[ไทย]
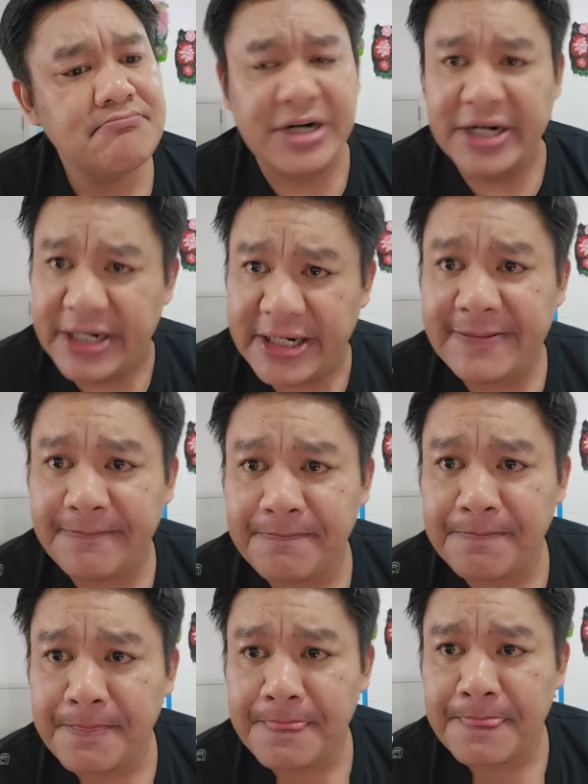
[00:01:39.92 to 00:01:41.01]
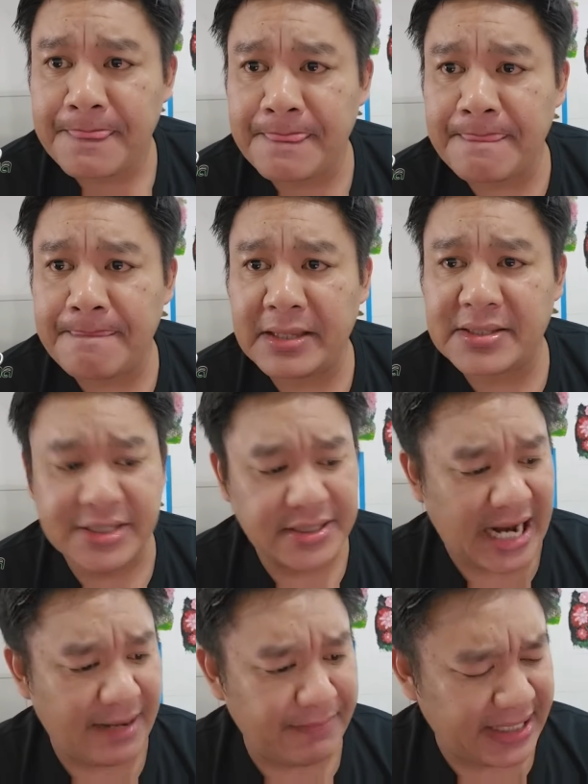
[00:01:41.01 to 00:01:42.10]
หรือ อืม สื่อ
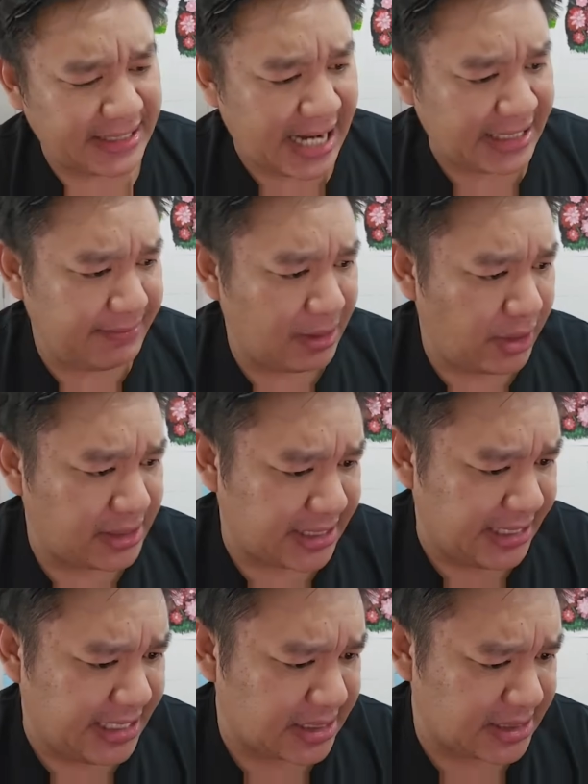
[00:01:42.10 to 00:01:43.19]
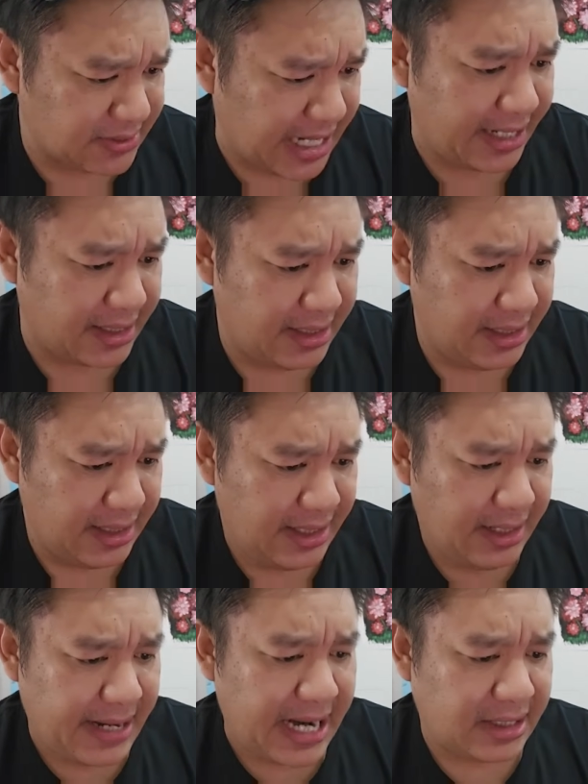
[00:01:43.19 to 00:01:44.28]
สารไปในทางที่ไม่ค่อยจะดีสักเท่าไหร่
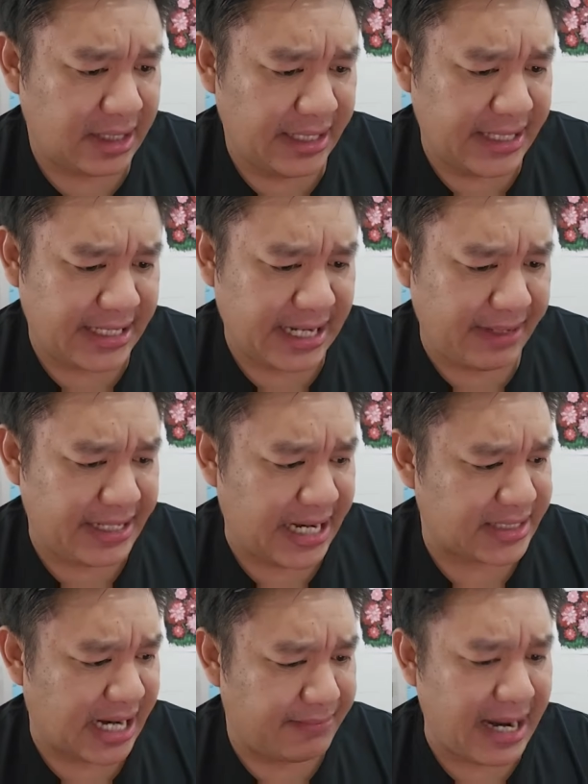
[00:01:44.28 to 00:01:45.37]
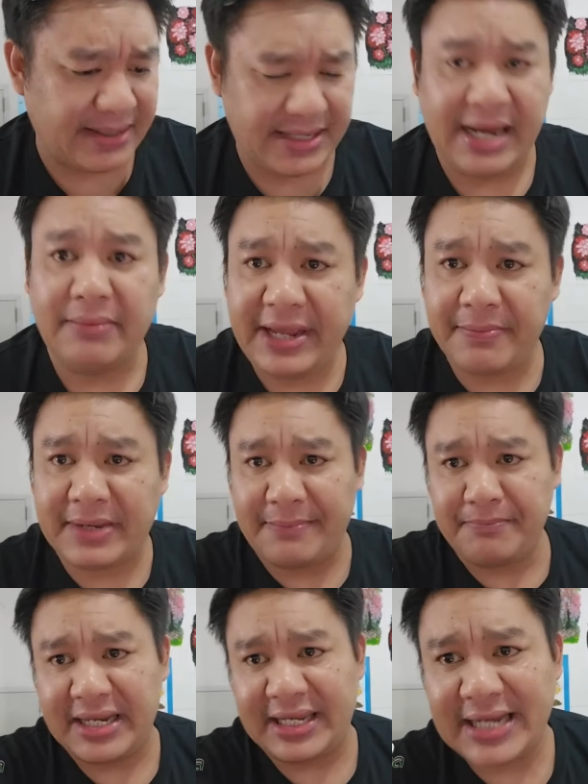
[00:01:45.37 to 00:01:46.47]
แพทย์ก็เลยแนะนำให้นายสามารถ เนี่ย รีบกลับ
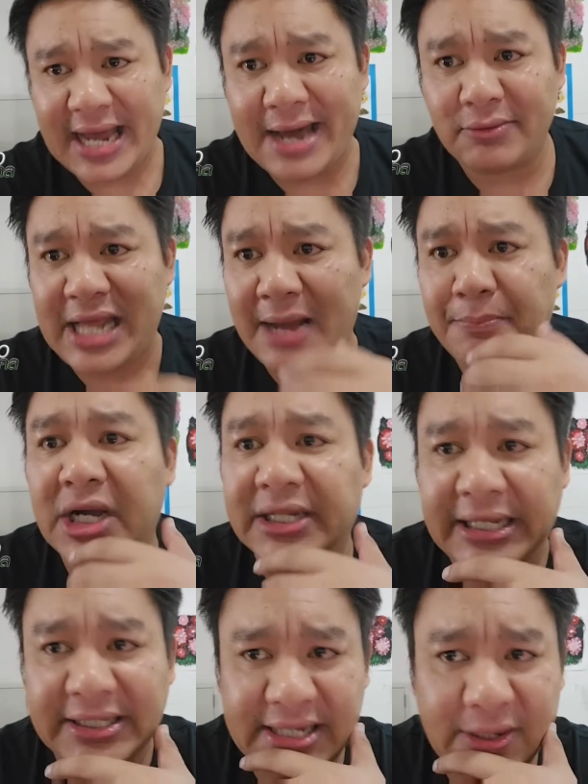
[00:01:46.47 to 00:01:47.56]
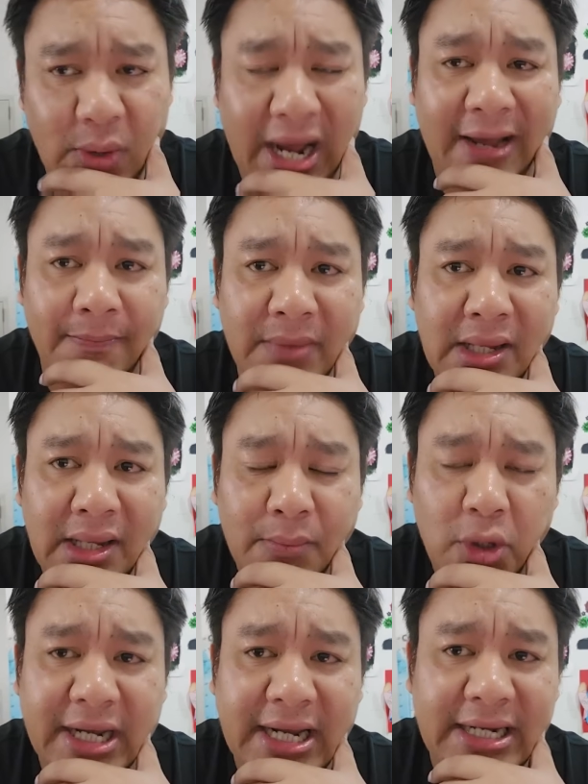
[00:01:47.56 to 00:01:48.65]
มากินข้าวตามปกติจะดีกว่า เพ
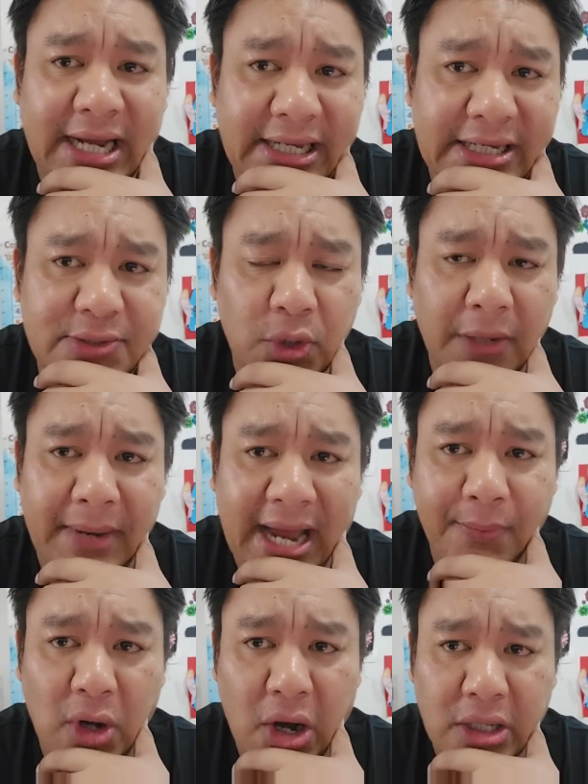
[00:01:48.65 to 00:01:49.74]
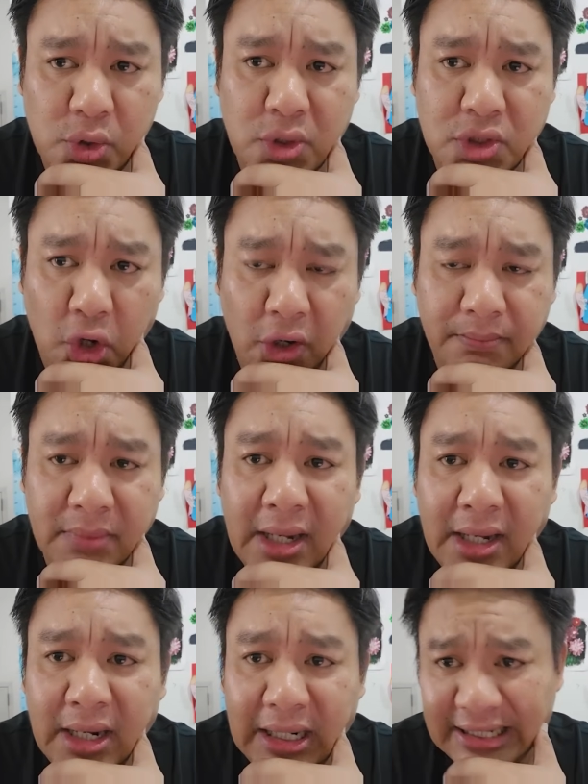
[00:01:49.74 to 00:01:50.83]
ราะณขณะนี้สุขภาพก็ทุดโทรม
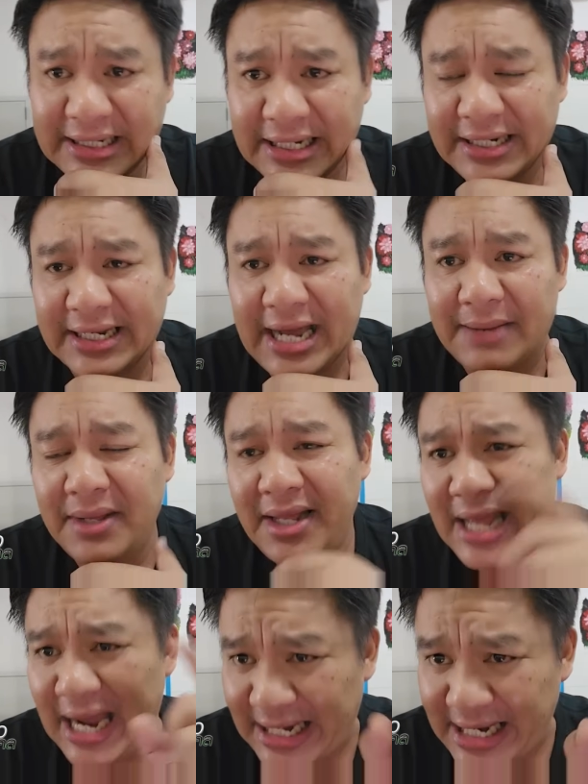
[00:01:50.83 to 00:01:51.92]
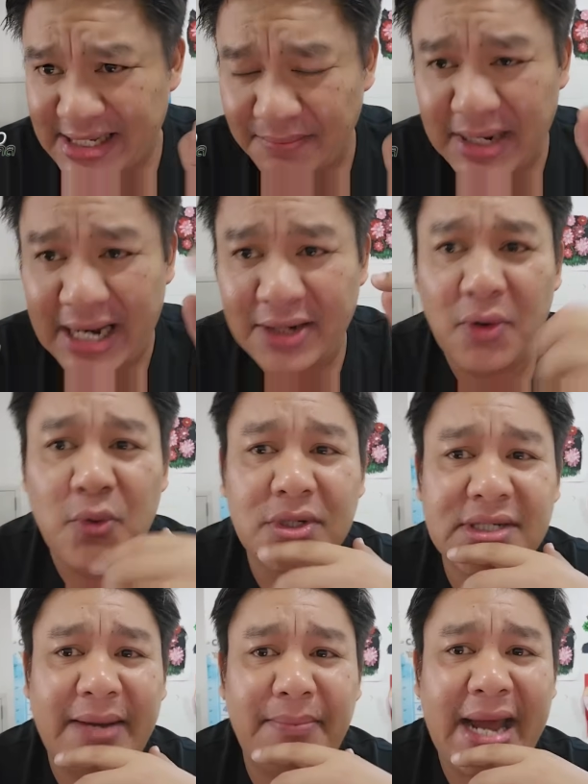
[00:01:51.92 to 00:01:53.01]
เหลือเกินนะครับไฮไลท์สำคัญของคุณ
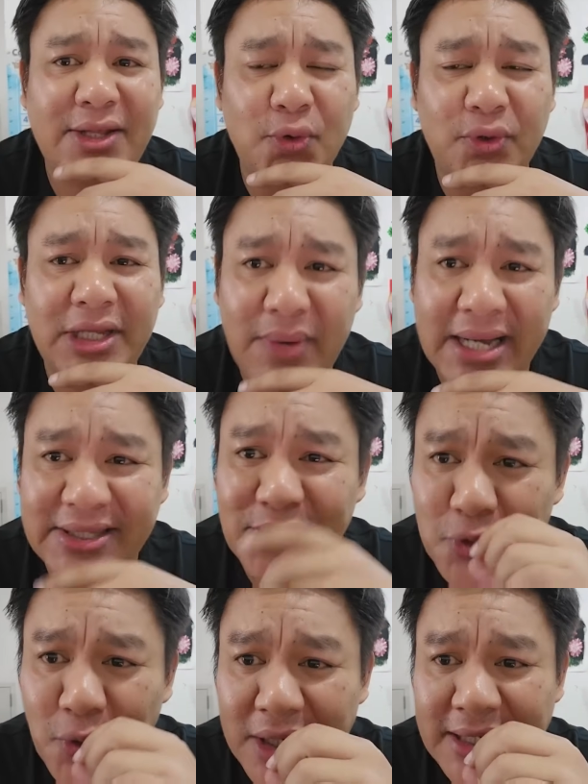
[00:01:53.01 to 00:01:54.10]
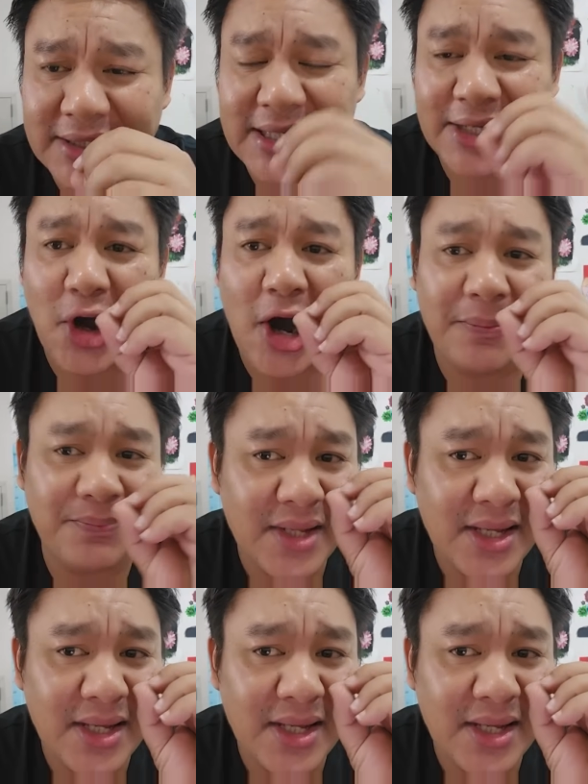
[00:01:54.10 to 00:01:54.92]
สามารถอยู่ที่ว่าเจ้าตัวเนี่ยจะยอม